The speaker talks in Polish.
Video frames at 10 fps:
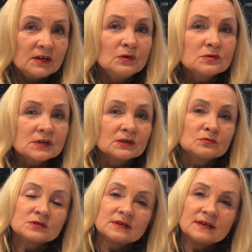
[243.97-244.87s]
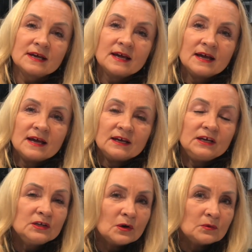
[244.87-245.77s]
I ludzie, którzy
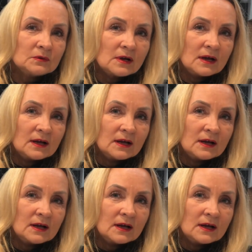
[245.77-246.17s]
idą